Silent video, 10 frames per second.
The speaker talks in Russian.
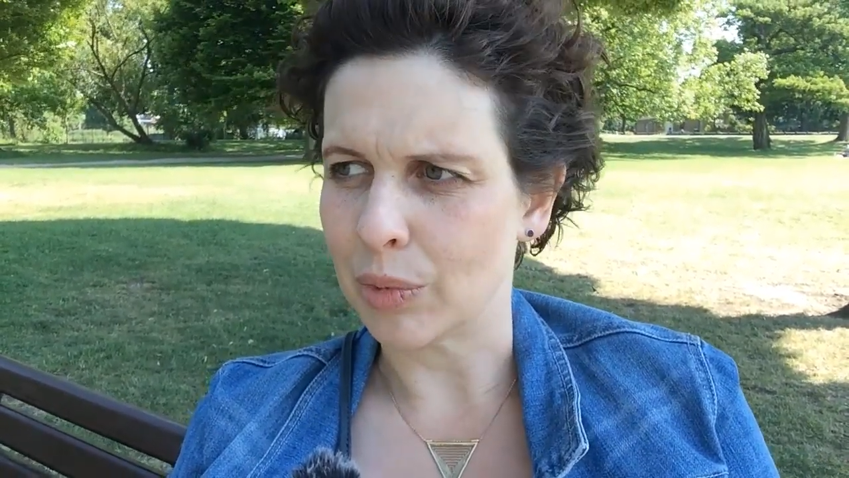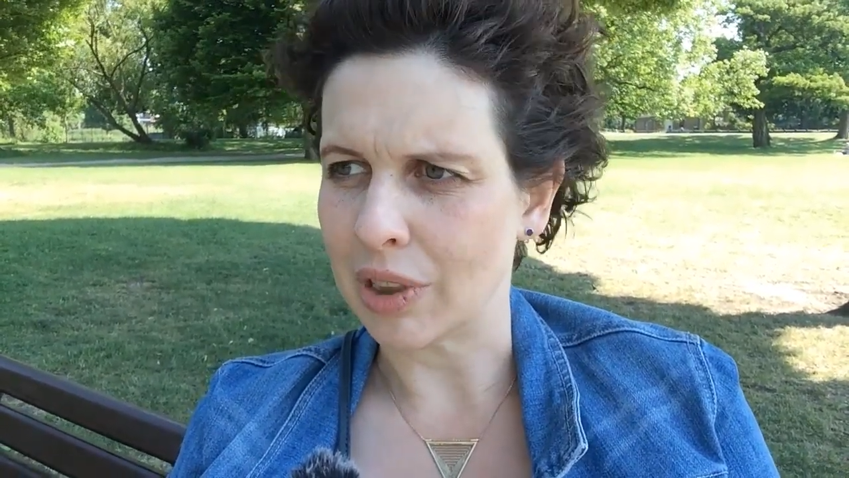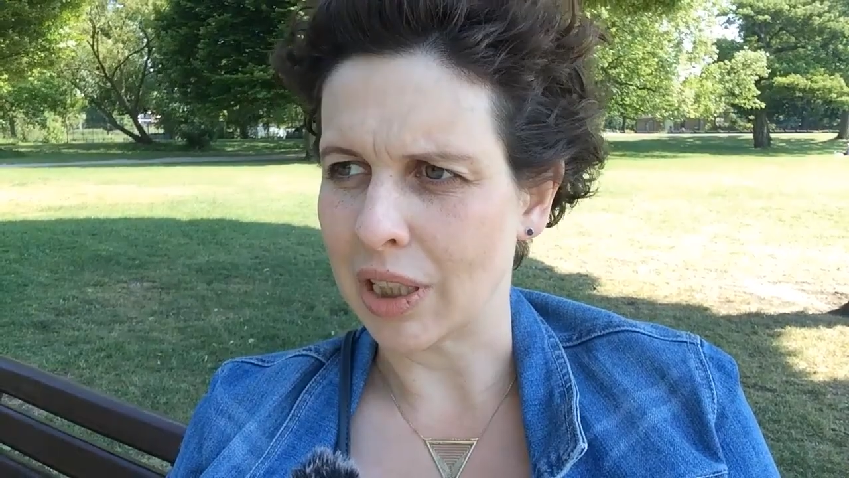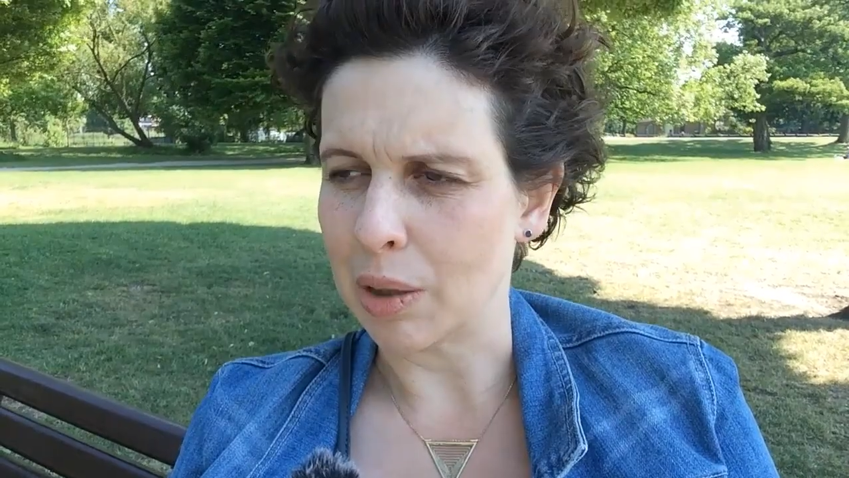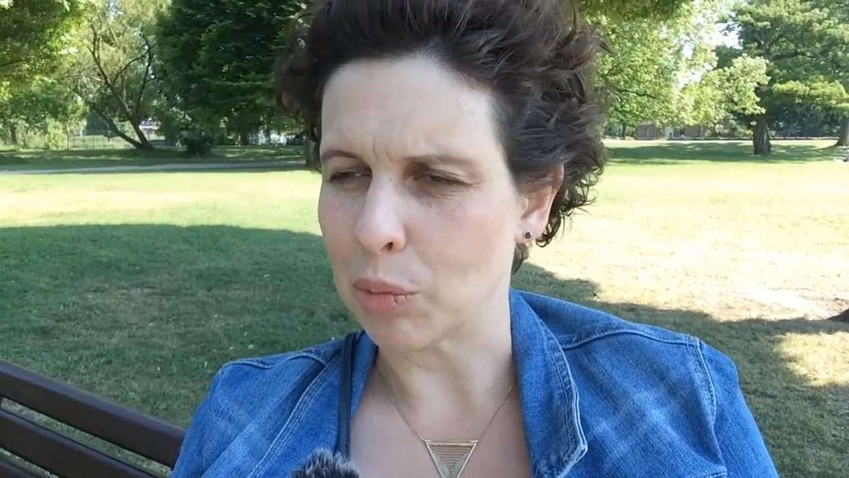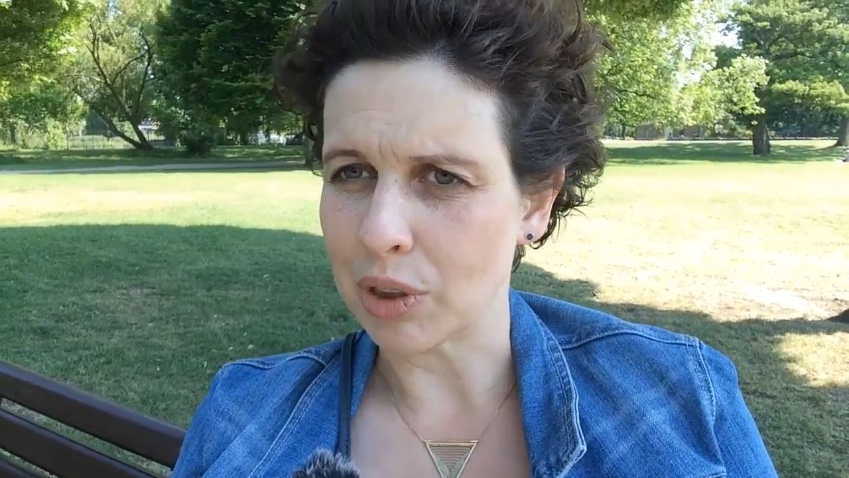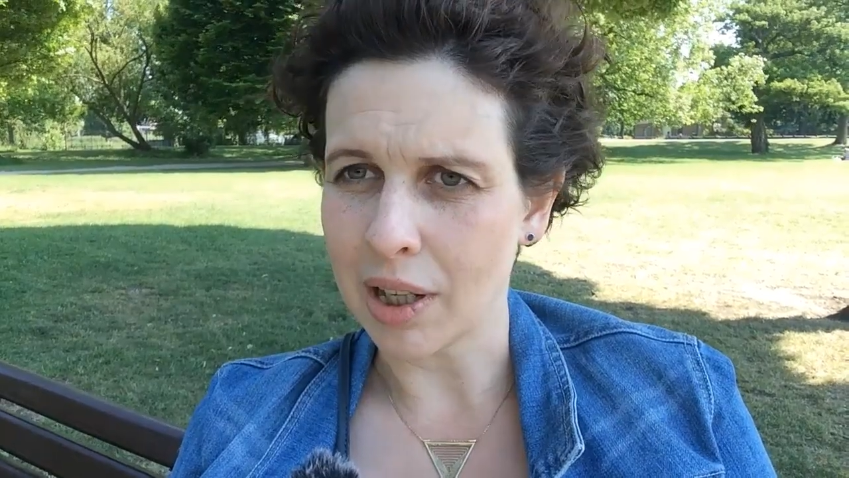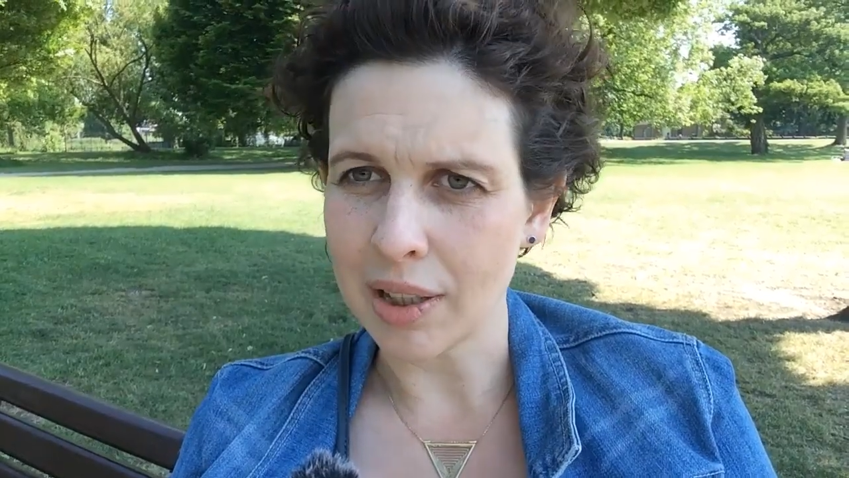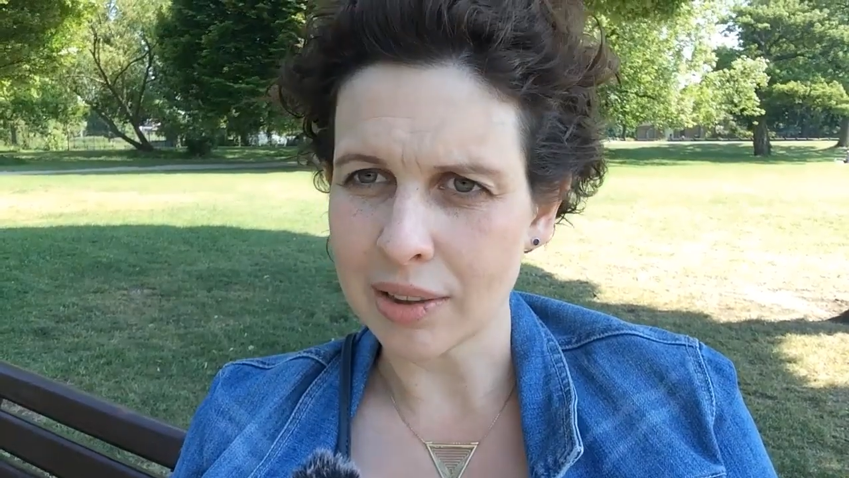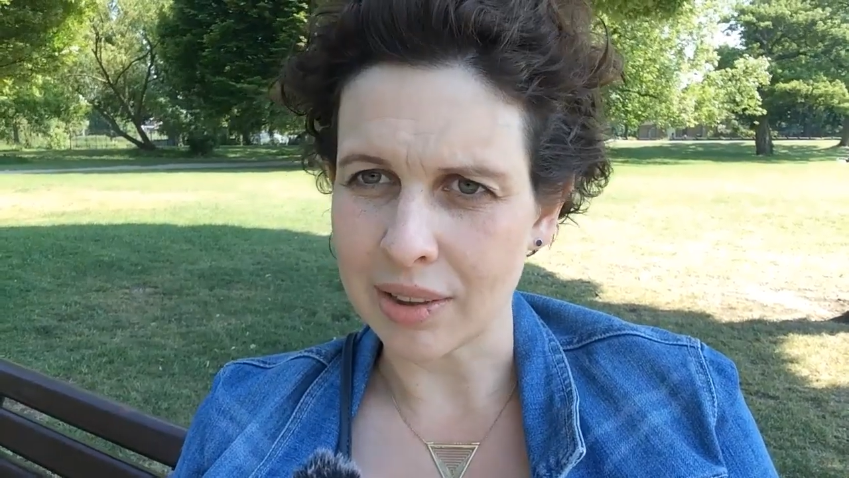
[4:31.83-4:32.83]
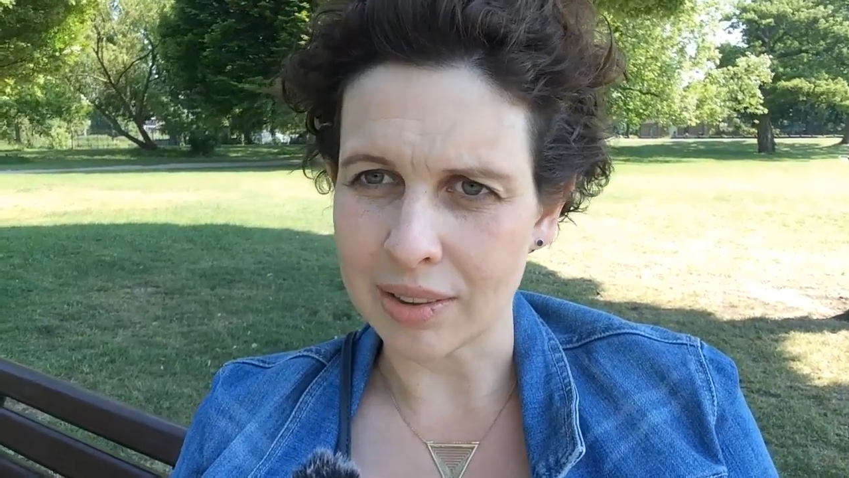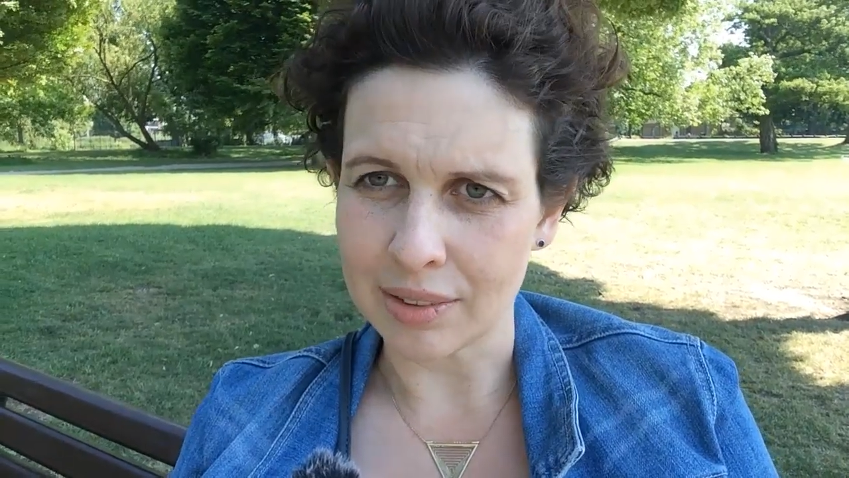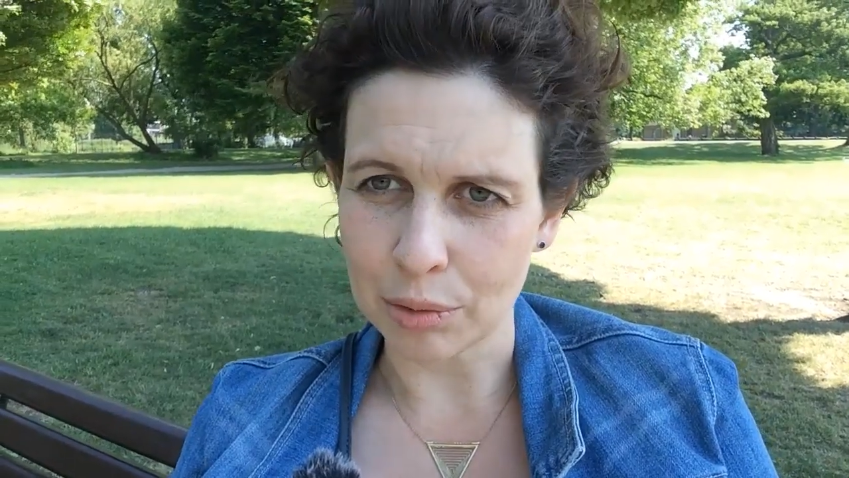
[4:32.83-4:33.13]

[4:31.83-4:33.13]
всякие музыканты,